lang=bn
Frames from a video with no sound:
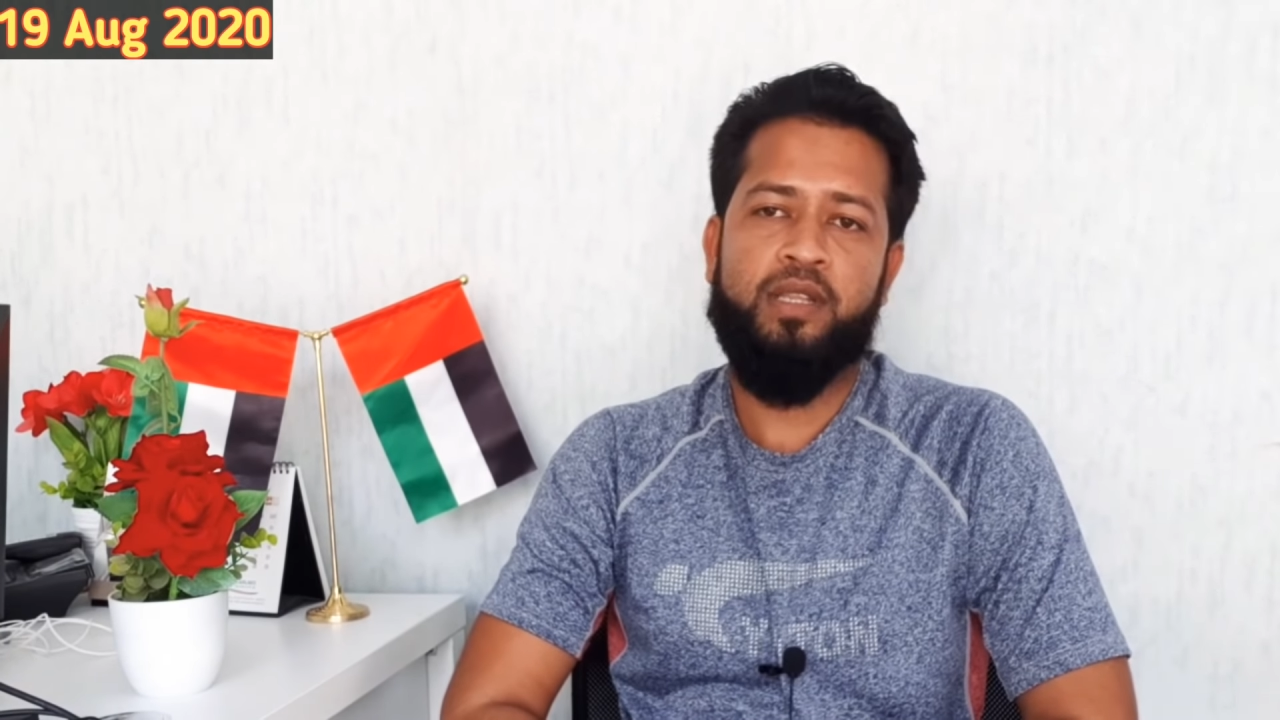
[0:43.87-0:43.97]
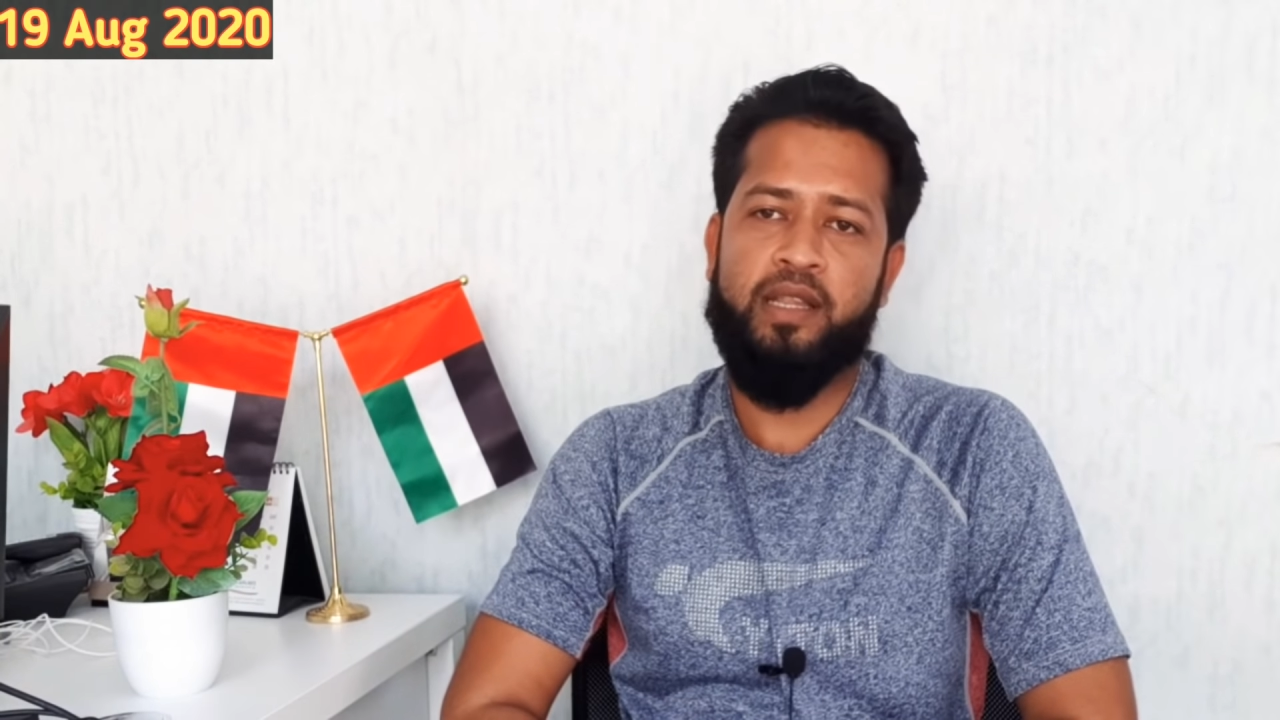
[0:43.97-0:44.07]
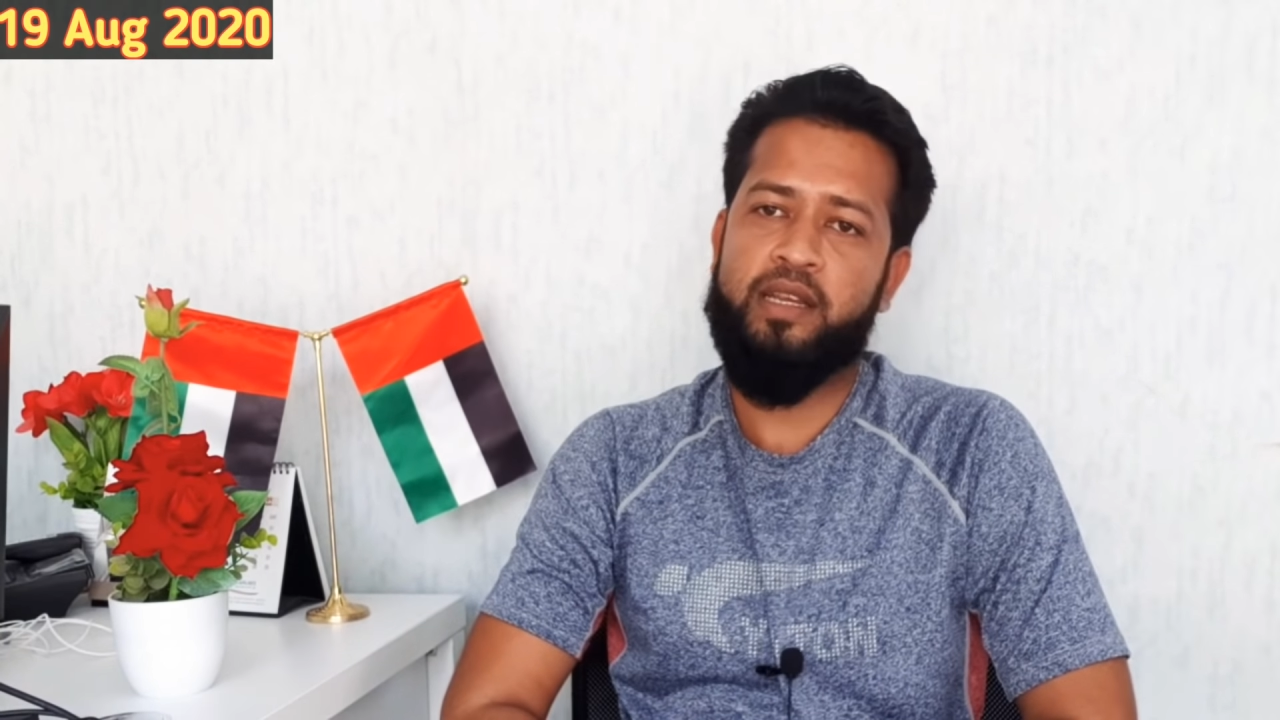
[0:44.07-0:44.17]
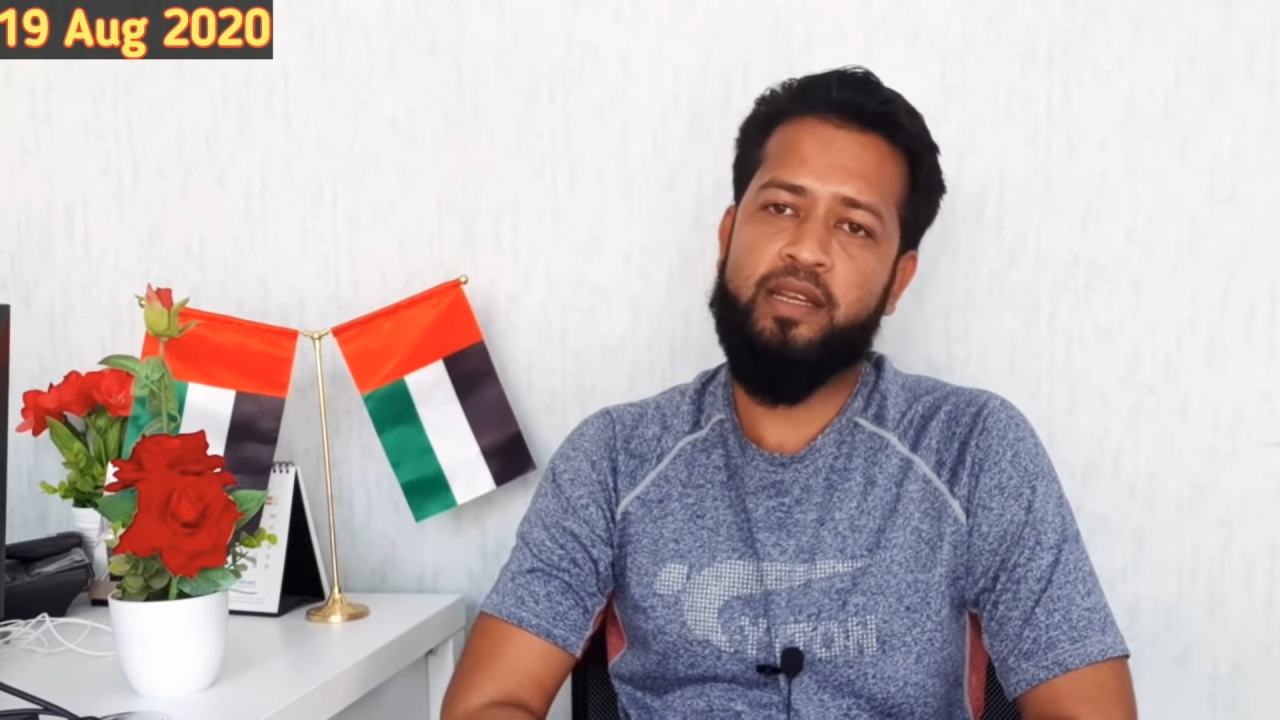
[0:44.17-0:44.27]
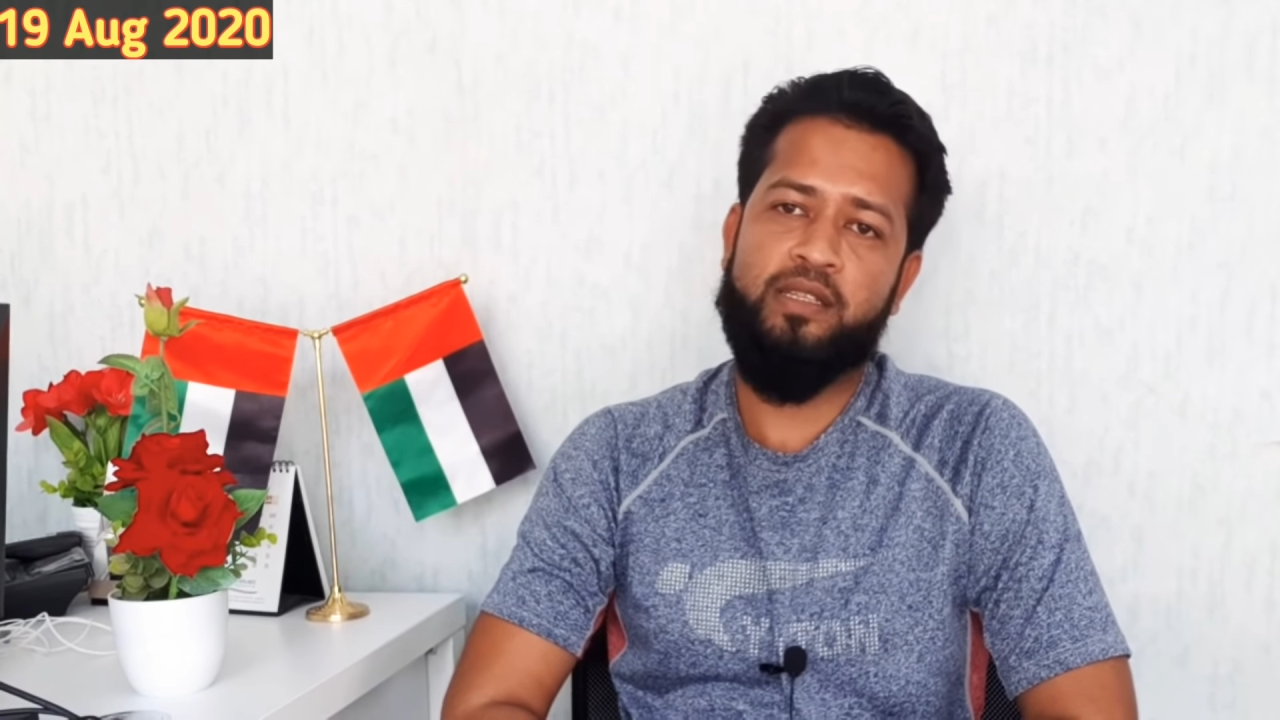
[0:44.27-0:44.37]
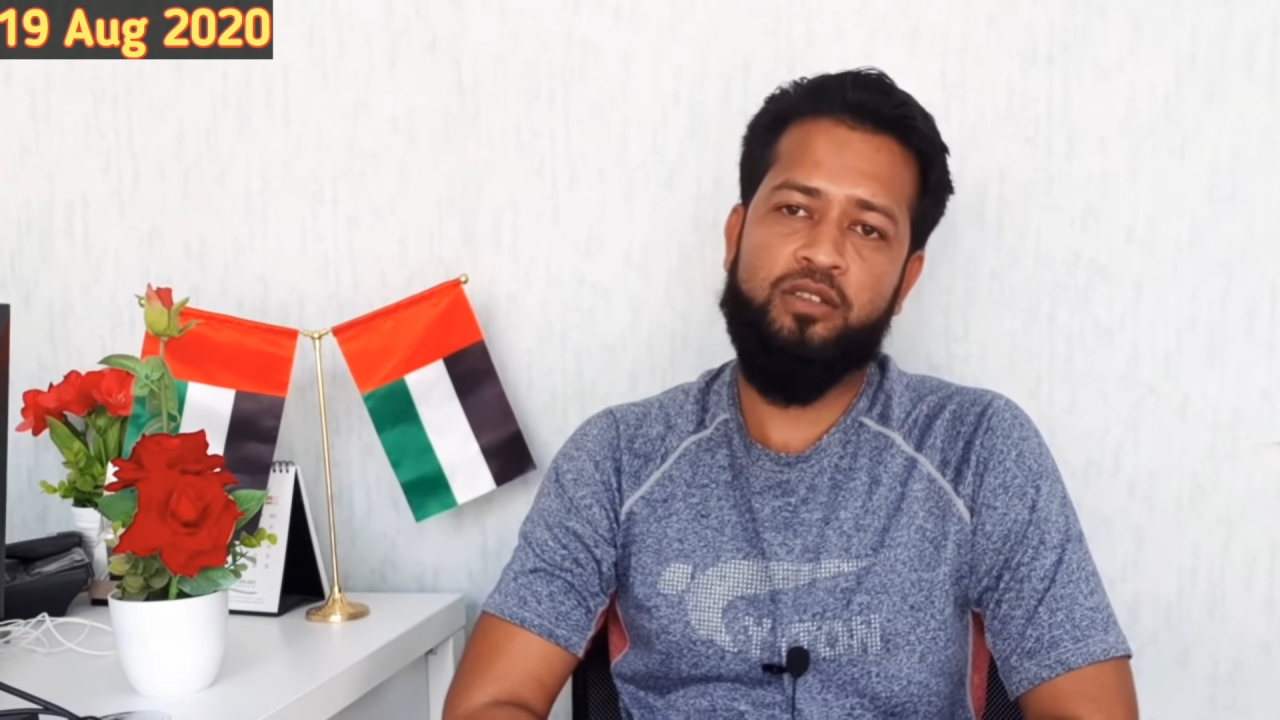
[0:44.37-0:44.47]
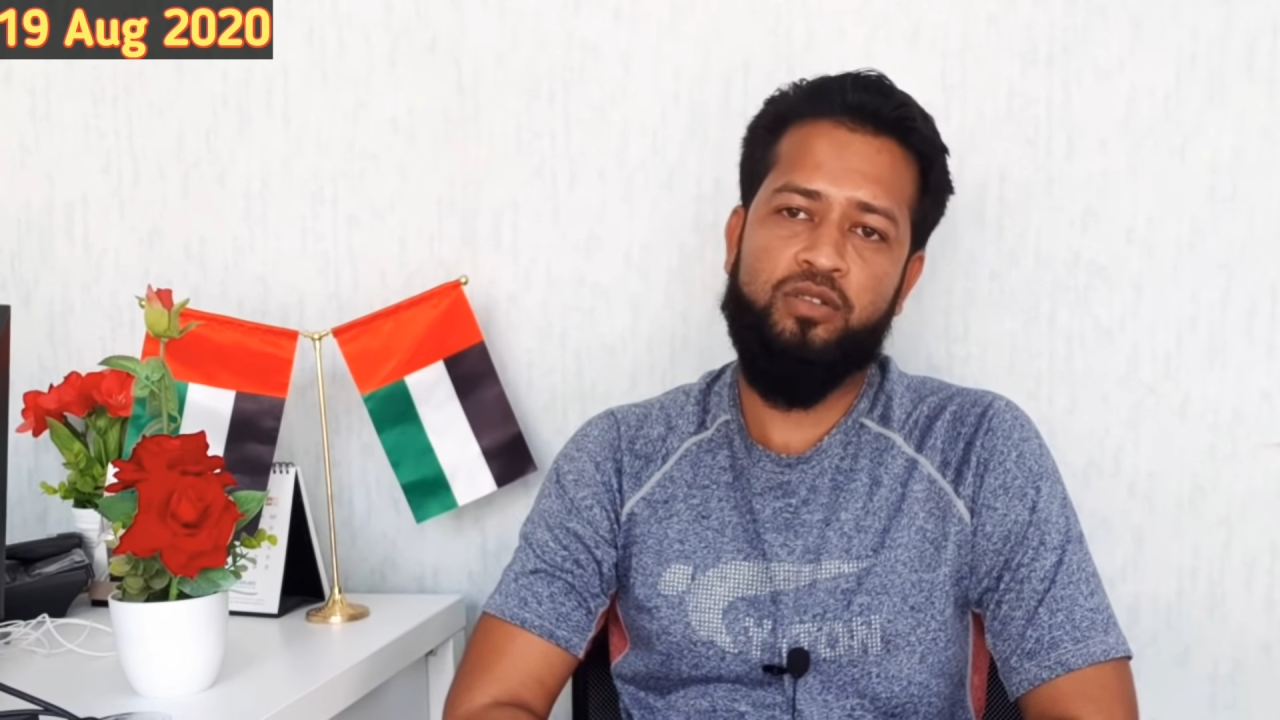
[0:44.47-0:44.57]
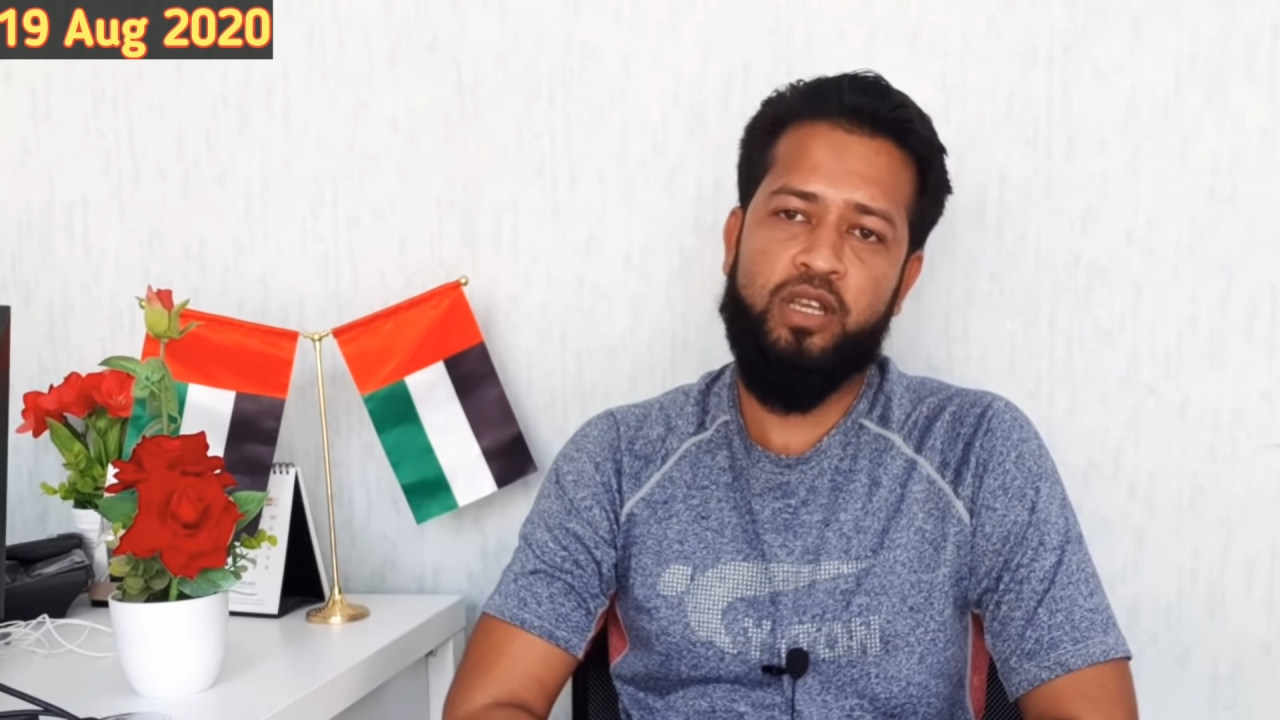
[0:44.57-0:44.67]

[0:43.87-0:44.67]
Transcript: তাদের কাছে